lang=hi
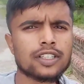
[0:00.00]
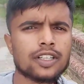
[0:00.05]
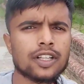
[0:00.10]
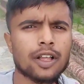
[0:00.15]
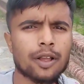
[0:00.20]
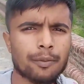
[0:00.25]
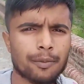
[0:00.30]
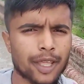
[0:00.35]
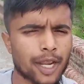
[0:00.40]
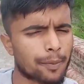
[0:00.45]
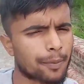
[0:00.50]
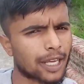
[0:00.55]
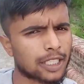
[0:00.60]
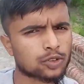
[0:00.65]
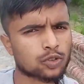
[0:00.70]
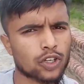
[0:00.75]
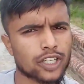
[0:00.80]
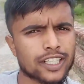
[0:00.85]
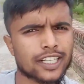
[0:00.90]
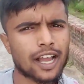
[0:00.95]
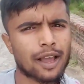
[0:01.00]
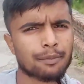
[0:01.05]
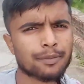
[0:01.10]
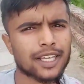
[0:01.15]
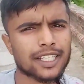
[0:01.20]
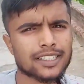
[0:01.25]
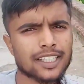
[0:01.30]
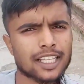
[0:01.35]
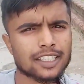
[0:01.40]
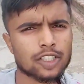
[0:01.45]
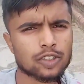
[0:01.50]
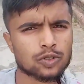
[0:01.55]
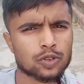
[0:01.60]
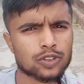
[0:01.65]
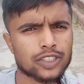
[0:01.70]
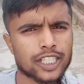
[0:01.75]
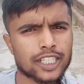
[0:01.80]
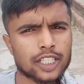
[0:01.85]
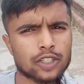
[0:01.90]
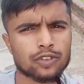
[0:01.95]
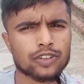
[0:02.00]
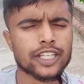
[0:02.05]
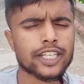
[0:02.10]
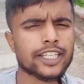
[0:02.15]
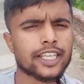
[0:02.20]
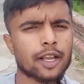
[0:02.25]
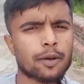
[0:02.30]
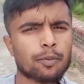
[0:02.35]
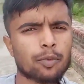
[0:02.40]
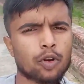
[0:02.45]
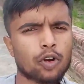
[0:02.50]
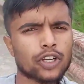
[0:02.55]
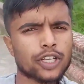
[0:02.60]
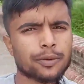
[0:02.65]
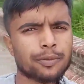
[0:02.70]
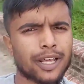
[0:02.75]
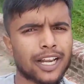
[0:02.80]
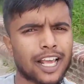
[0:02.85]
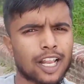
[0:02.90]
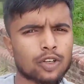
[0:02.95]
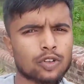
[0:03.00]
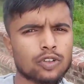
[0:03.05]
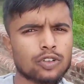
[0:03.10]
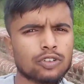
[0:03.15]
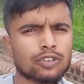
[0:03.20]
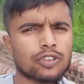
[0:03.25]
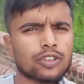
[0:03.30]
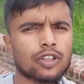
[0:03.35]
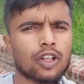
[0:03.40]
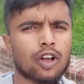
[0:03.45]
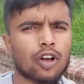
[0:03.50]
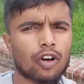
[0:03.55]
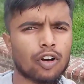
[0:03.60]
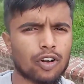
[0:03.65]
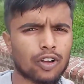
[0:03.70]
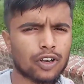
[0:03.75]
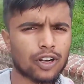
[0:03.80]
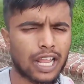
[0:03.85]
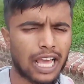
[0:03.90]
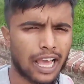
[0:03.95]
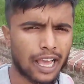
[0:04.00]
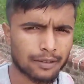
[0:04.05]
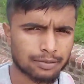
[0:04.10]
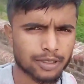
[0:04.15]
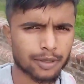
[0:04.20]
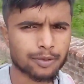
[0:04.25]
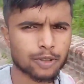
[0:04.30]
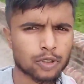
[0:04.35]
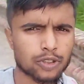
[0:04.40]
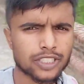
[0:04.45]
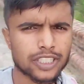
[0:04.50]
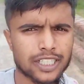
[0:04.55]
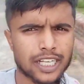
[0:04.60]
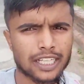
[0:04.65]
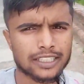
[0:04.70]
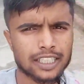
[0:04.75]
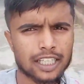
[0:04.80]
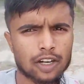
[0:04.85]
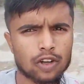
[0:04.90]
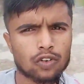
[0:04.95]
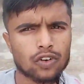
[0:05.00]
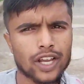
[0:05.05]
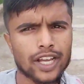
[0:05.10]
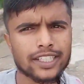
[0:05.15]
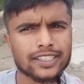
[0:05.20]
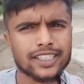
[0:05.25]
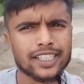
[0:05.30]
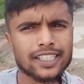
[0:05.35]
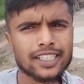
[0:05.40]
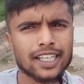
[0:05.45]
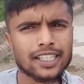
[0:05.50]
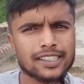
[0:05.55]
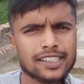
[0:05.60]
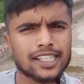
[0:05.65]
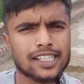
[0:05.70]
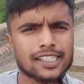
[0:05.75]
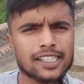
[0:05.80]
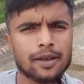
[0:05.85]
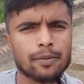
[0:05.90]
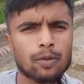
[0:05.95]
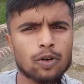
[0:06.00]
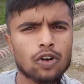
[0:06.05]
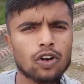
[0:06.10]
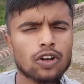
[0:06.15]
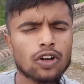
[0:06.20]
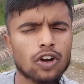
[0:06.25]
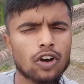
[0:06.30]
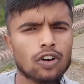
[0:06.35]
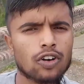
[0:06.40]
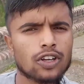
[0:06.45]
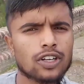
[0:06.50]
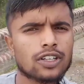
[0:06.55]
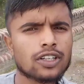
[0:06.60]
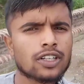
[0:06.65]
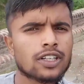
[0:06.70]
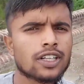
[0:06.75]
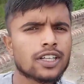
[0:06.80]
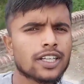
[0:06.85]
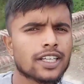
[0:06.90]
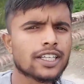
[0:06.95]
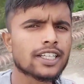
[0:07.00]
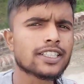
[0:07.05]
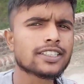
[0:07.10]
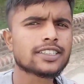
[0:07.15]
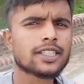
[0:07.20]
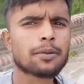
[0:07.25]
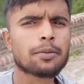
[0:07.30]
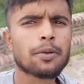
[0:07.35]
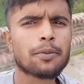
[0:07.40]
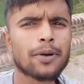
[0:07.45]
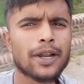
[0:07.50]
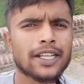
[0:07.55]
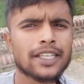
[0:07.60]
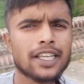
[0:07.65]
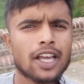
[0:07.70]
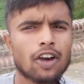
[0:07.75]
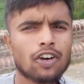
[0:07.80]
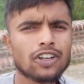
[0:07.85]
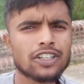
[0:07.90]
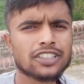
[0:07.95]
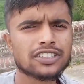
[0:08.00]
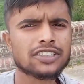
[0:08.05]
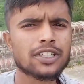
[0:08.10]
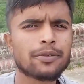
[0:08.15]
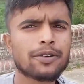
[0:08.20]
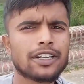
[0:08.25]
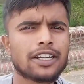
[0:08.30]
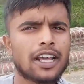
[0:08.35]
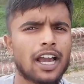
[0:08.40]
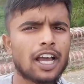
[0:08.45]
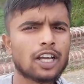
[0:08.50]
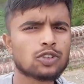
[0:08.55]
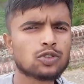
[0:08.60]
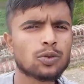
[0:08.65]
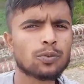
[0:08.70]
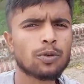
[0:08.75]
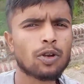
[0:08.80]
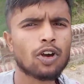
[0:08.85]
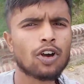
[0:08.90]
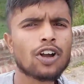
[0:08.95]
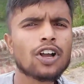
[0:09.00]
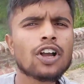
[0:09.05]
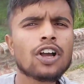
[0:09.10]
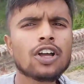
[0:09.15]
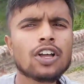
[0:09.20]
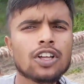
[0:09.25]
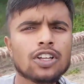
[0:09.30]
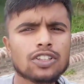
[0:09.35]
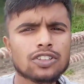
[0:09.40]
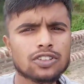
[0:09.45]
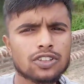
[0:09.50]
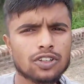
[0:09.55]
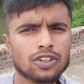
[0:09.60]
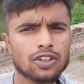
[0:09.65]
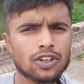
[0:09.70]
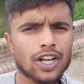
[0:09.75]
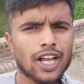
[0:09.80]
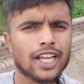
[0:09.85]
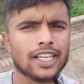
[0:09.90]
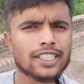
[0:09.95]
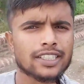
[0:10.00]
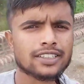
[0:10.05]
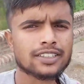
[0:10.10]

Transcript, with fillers: मेरे पास कोई काम नहीं था तो सोचा क्यों नहीं एक ब्लॉग ही बना लूँ और आप सभी को दिखाता रहूँगा ऐसे ही अच्छे अच्छे ब्लॉग और इससे भी बढ़िया और इससे भी ढांसू ब्लॉग तो गाइस